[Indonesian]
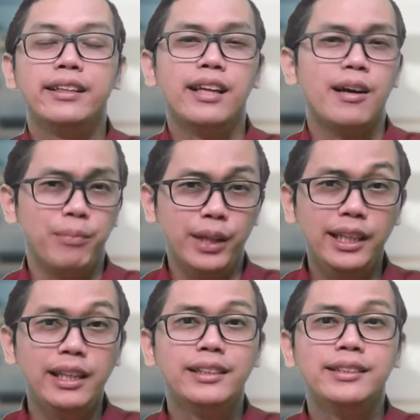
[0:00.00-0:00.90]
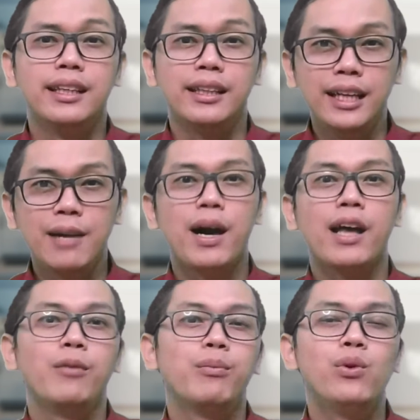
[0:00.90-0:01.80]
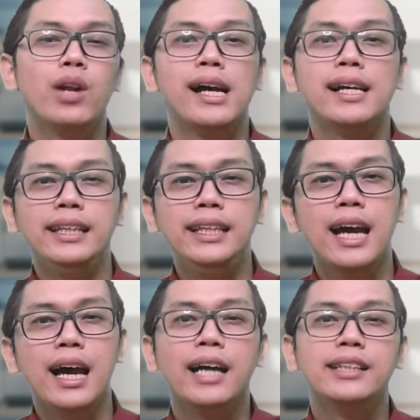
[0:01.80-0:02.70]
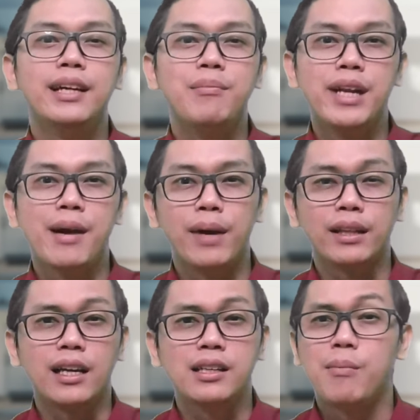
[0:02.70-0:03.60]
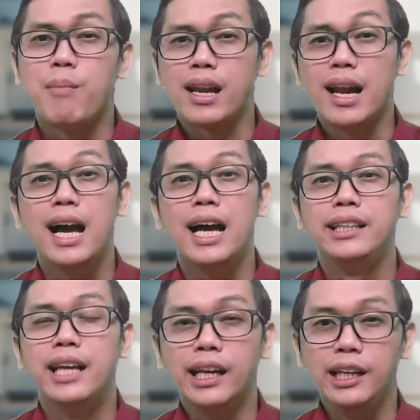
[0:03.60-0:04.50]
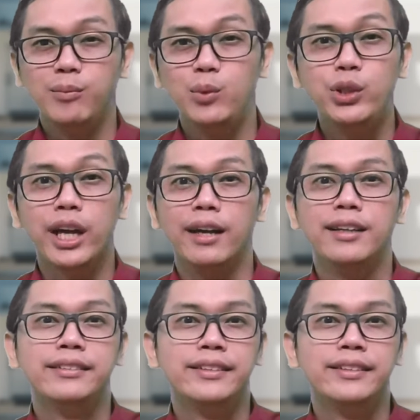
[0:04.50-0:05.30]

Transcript: tetapi setiap hari pula ia hanya mendapatkan kemarahan dari ibunya